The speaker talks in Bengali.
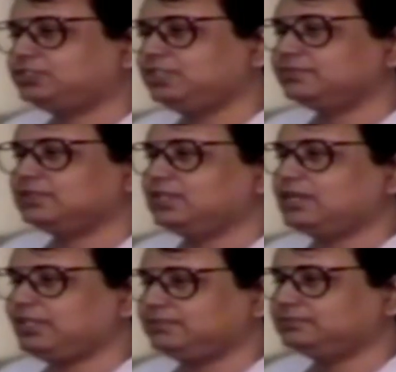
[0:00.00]
সক্রিয়
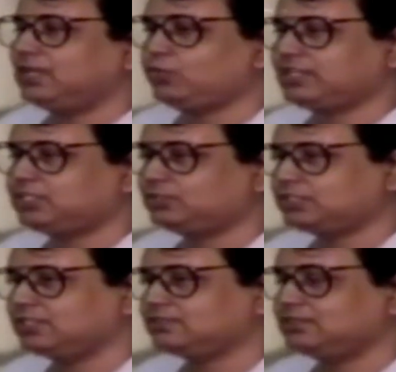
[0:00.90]
করে তুলতে
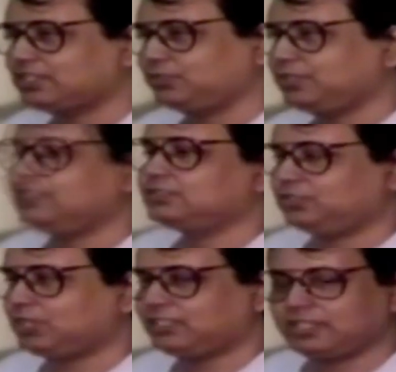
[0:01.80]
পারবেন
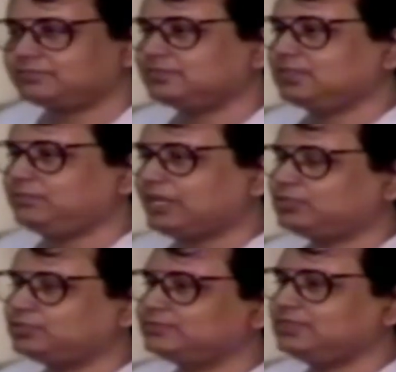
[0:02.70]
একশো চার
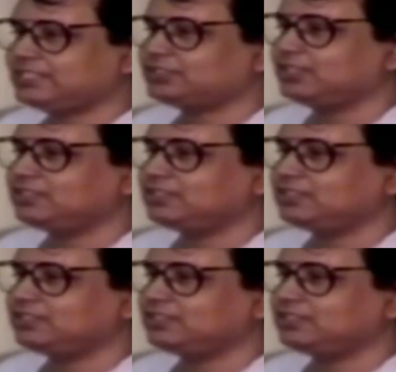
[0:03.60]
মেডিটেশনের